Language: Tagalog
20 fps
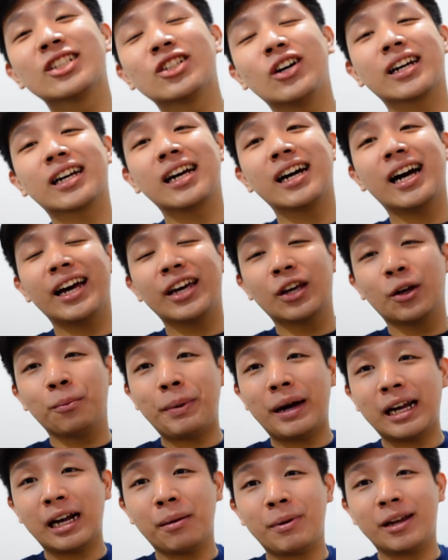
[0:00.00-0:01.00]
so hanggang ngayon,
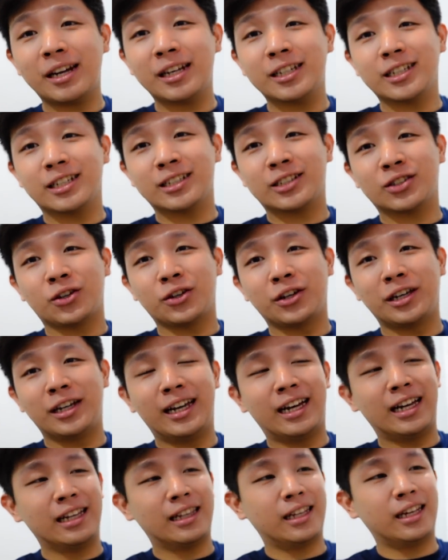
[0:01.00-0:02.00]
para pa rin siyang soy
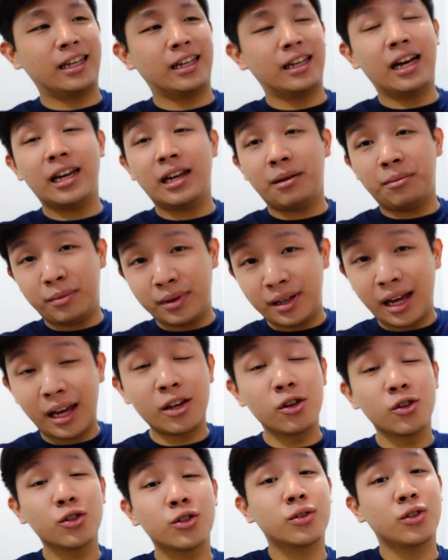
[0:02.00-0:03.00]
latte. I, mean, I
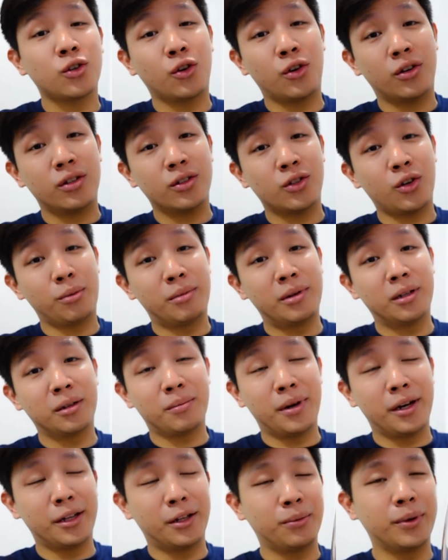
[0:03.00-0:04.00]
use soy, soy milk
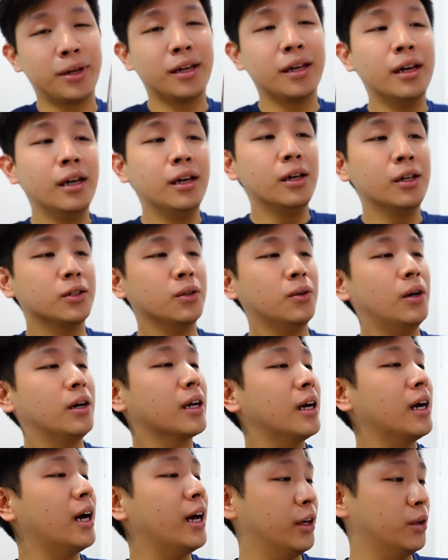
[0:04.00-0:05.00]
by the way. So
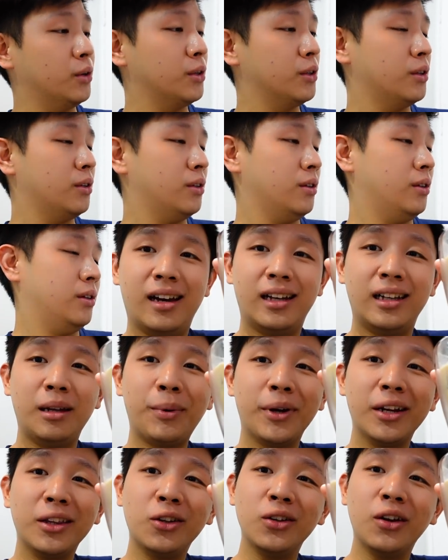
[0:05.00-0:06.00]
hanggang ngayon, di
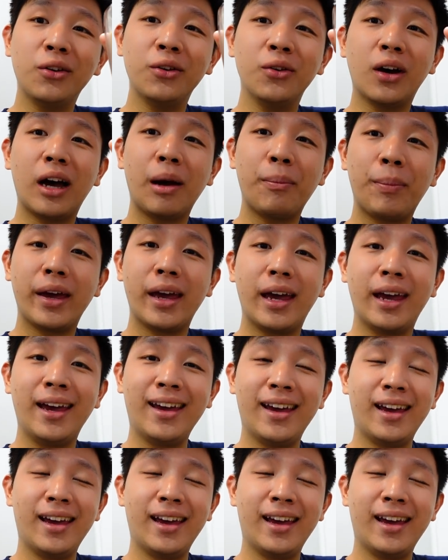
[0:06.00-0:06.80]
pa rin tunaw yung kape.